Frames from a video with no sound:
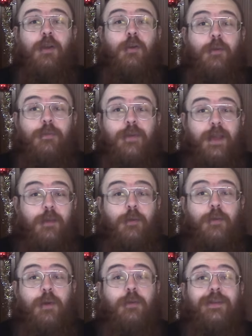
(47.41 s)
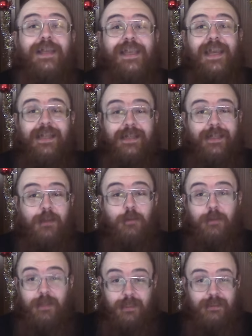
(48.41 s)
ovvero quello degli
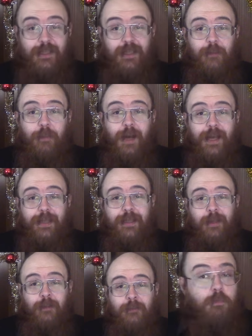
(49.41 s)
antagonisti del party.